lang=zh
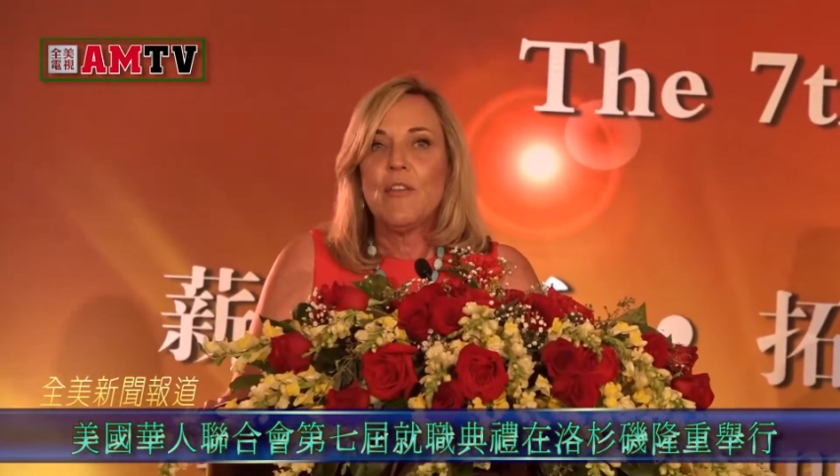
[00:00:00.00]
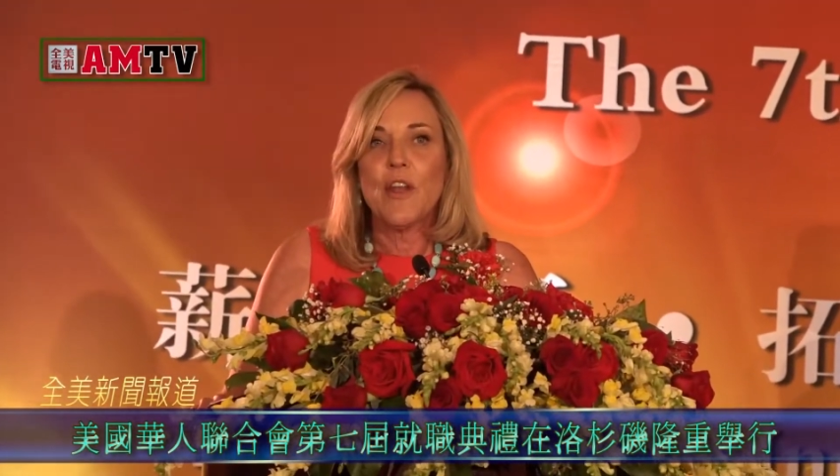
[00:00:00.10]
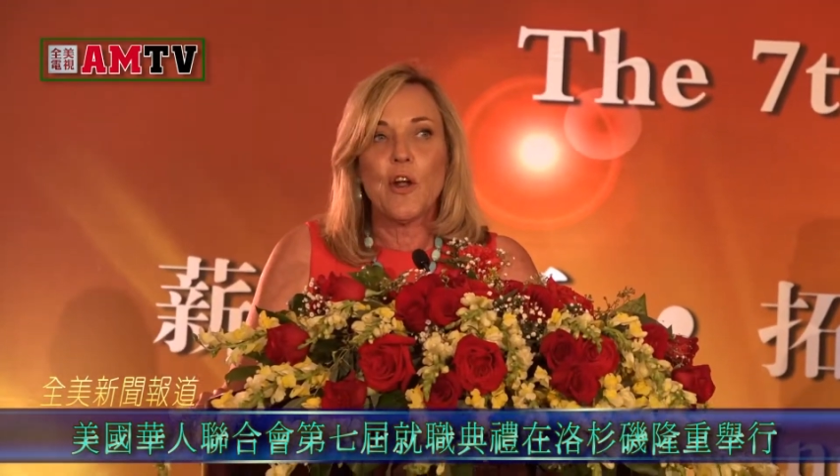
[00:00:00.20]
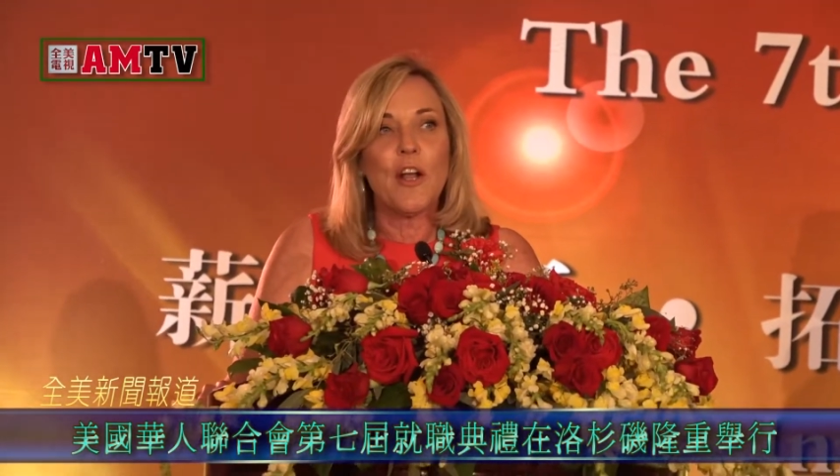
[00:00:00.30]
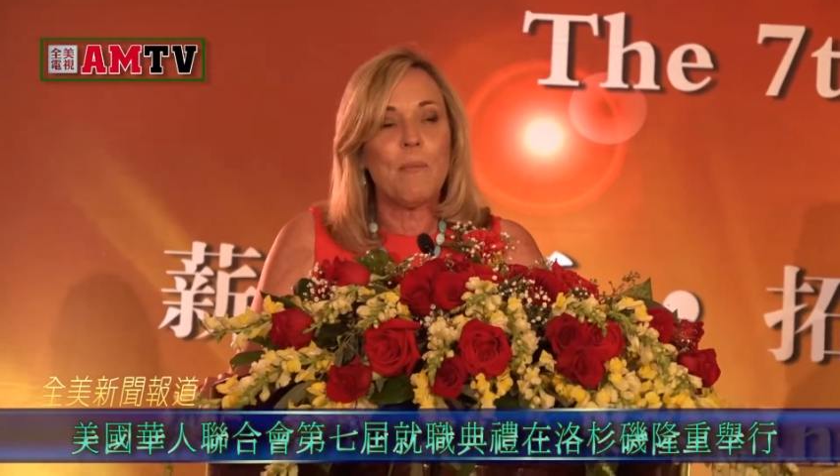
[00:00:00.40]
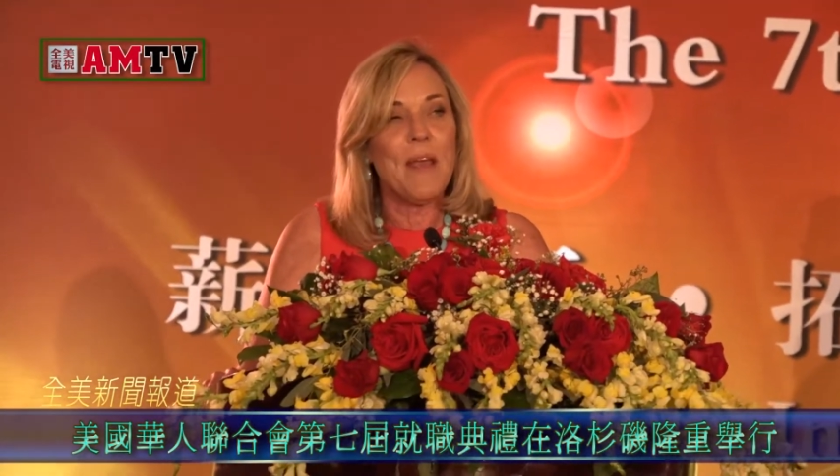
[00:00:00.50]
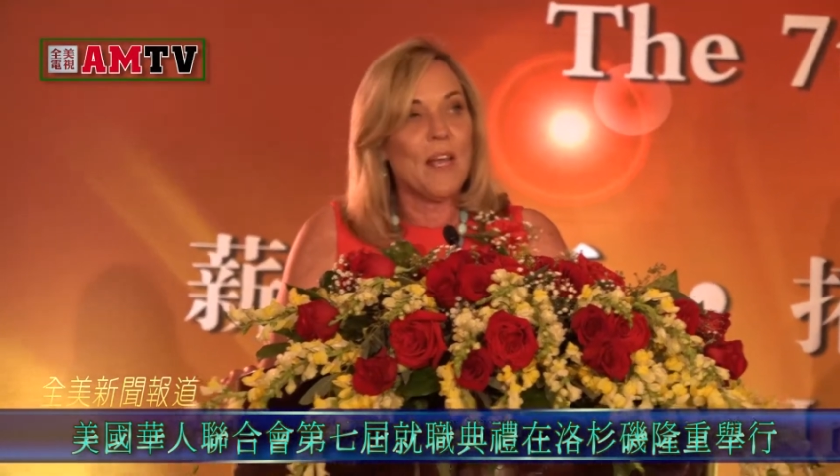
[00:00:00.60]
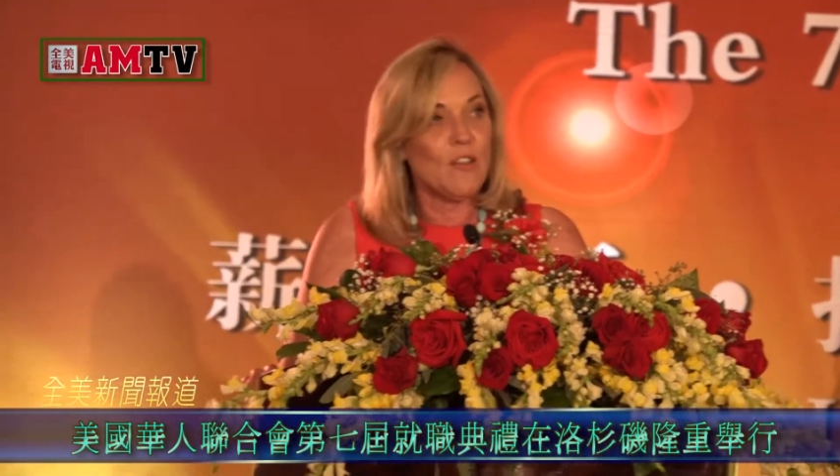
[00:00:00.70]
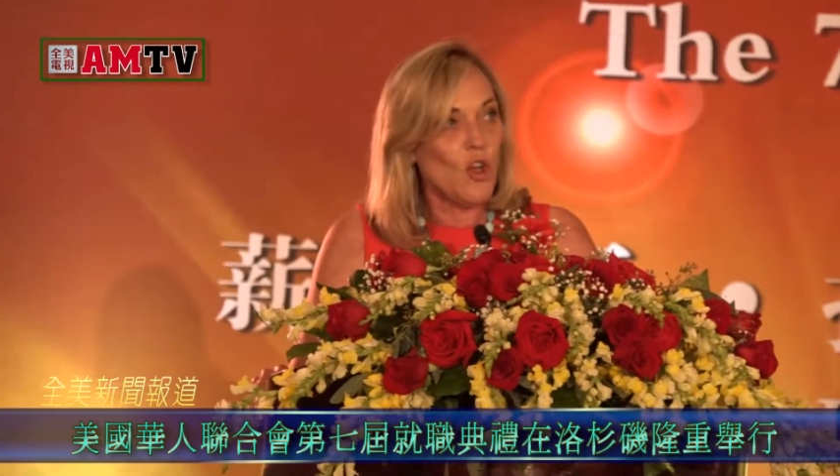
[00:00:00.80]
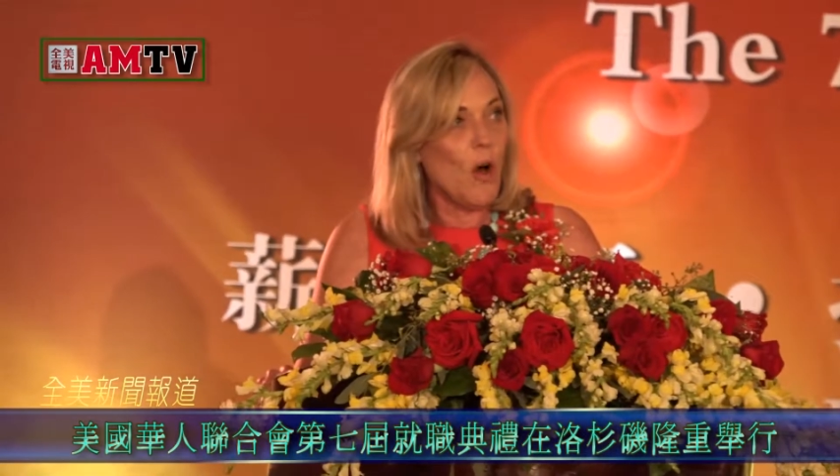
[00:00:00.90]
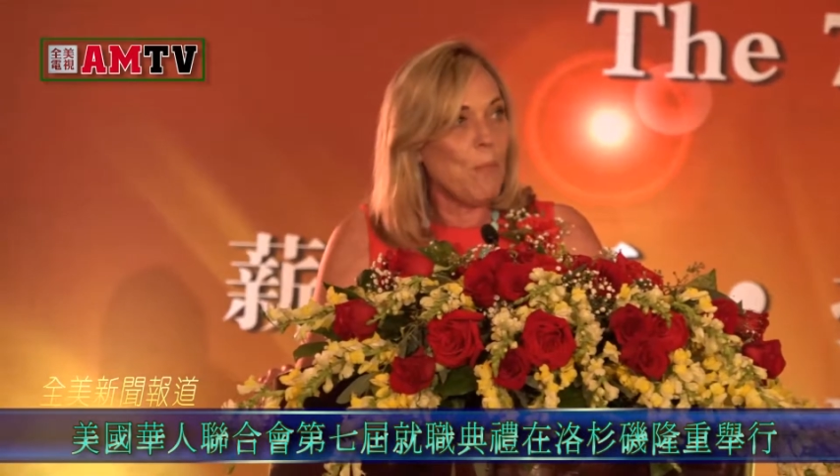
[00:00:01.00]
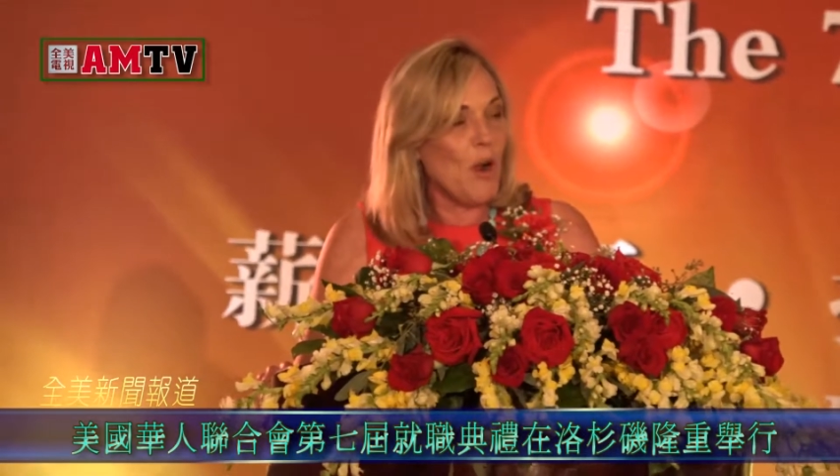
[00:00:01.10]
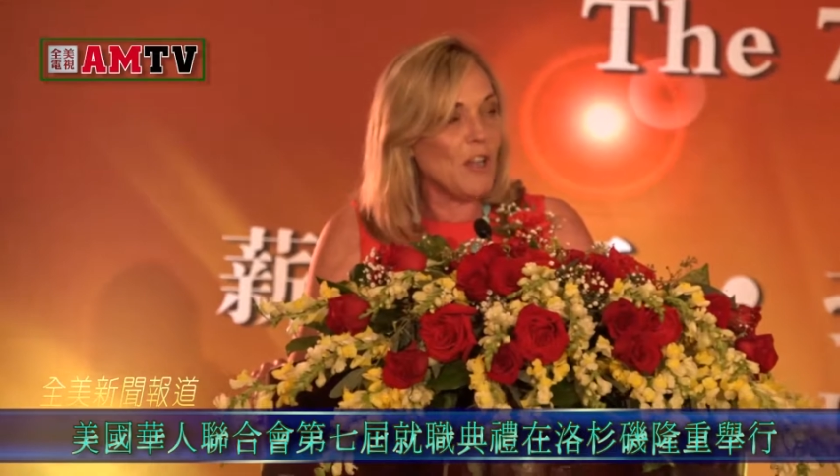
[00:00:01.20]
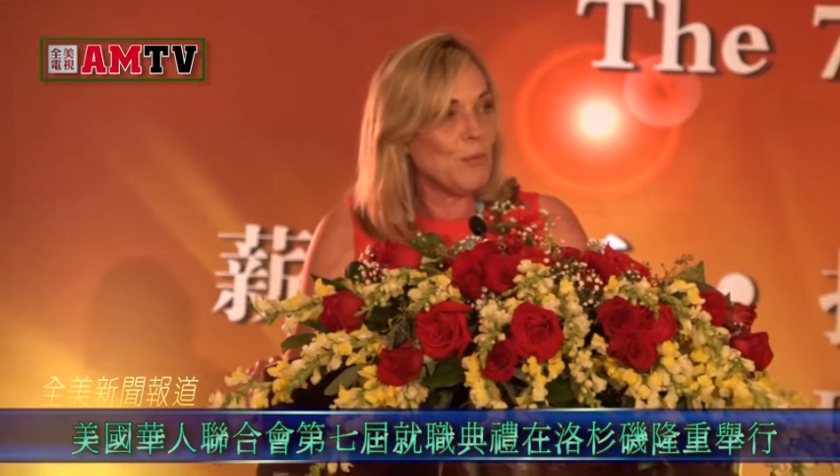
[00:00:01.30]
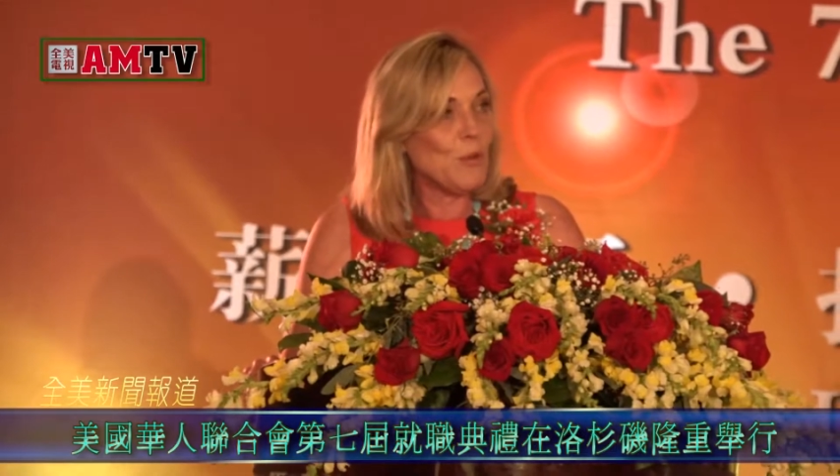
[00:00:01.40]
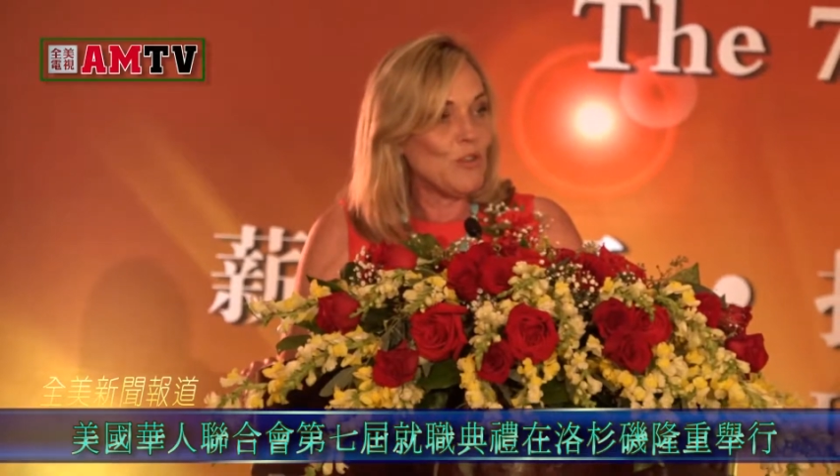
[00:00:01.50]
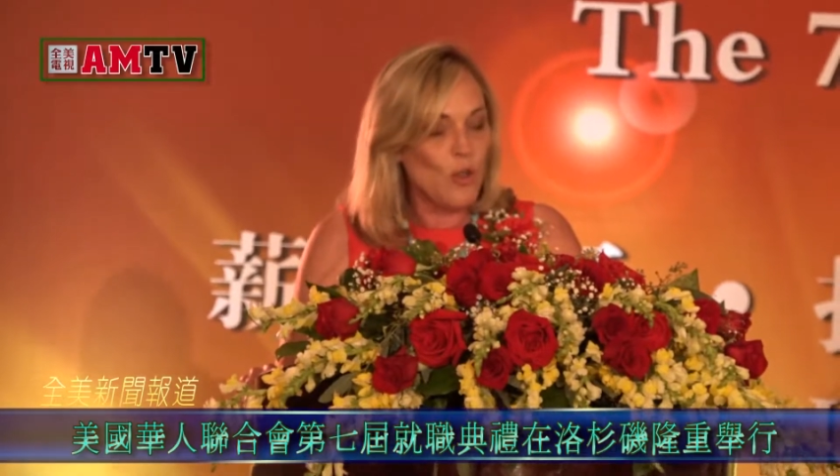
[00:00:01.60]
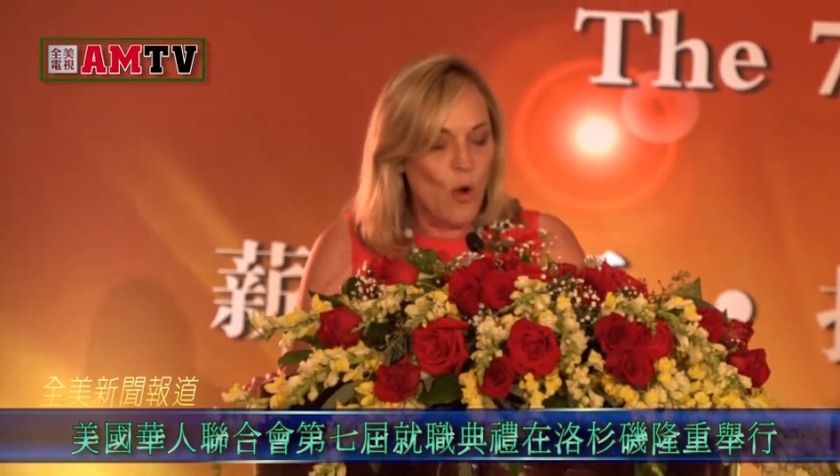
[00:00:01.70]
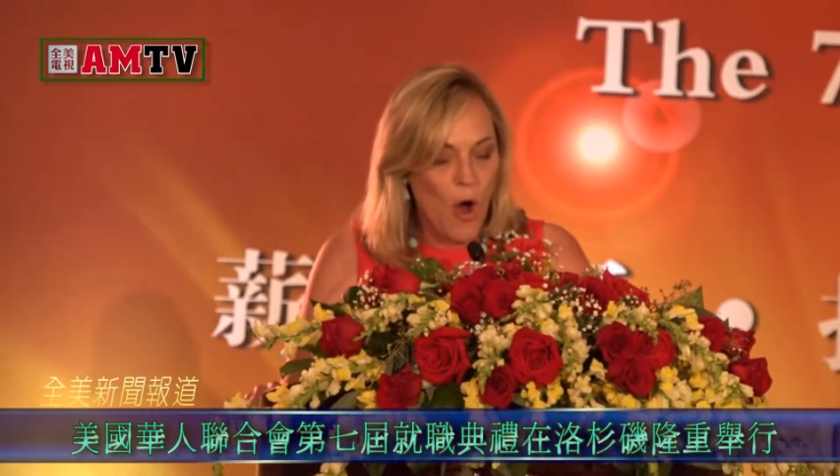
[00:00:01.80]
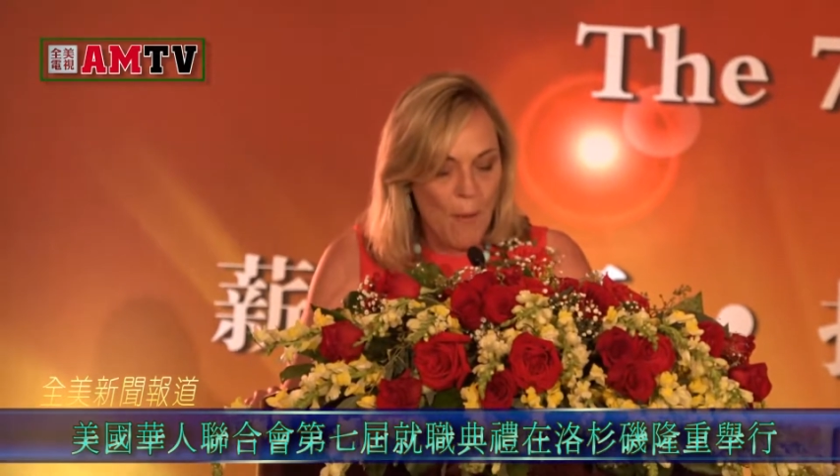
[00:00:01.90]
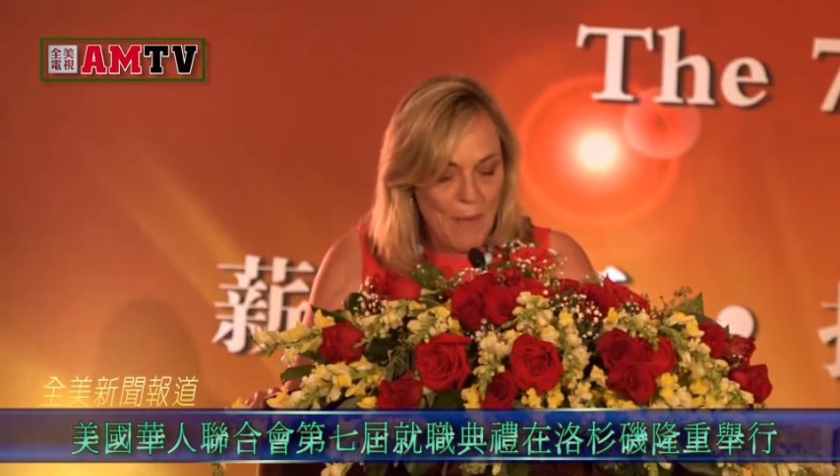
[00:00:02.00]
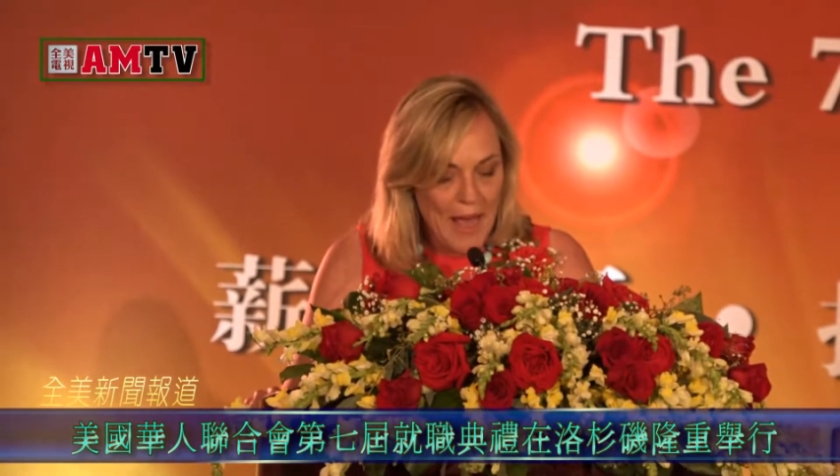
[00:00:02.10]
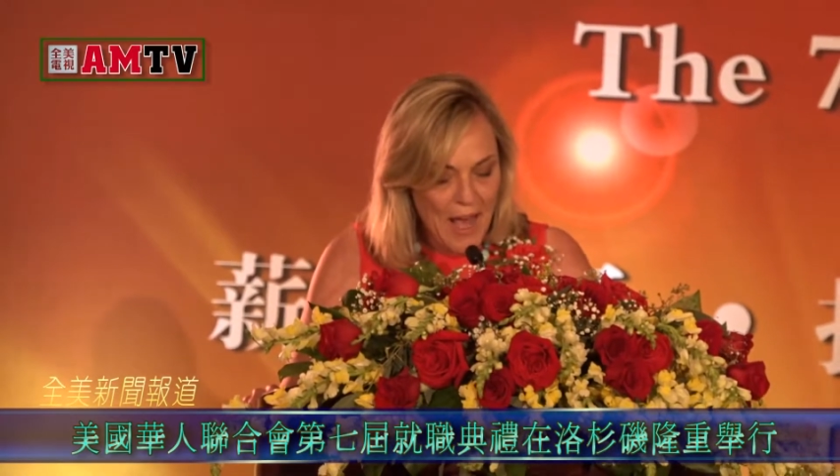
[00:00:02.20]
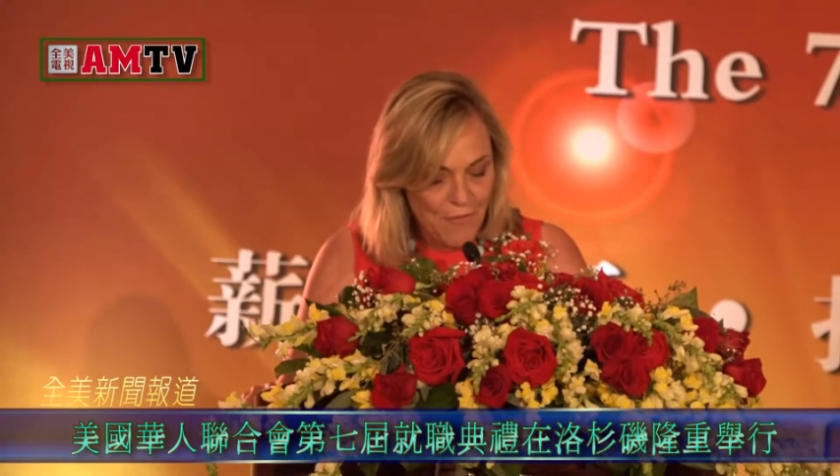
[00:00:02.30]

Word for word: 洛杉矶县政委员开